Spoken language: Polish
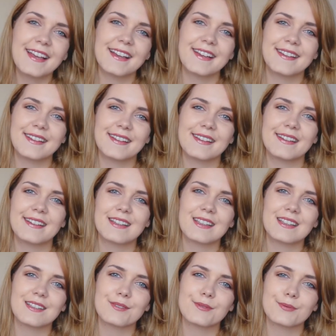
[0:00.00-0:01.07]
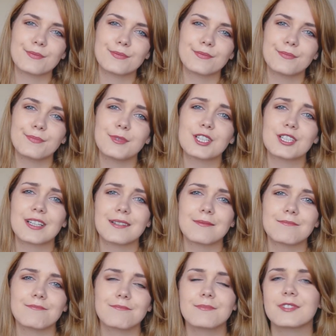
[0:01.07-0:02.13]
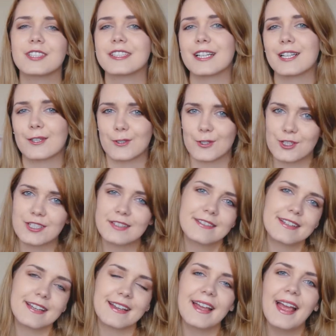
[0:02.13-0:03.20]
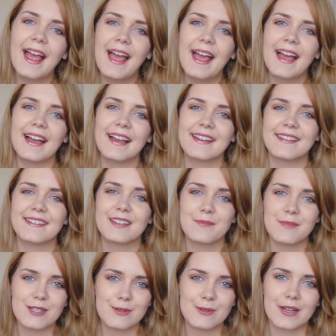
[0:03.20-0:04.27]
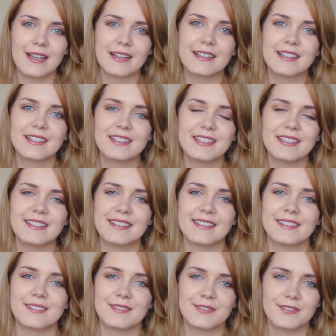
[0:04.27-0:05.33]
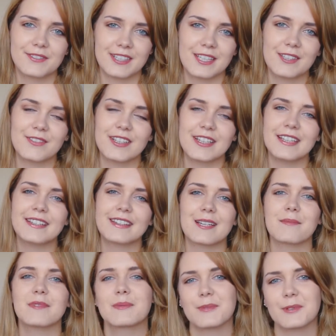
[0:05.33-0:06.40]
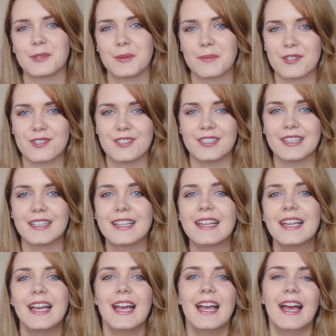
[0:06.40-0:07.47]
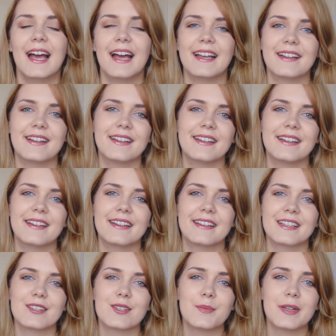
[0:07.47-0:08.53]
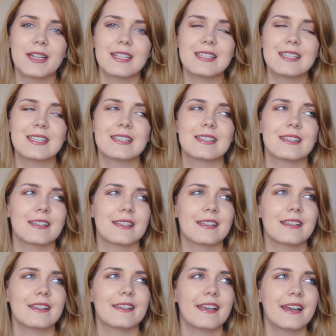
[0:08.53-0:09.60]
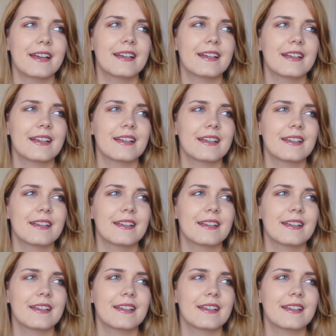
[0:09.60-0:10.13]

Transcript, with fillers: E, mieszkam niedaleko Szczytna, na Mazurach w tej chwili, tam jest mój dom rodzinny. Natomiast ja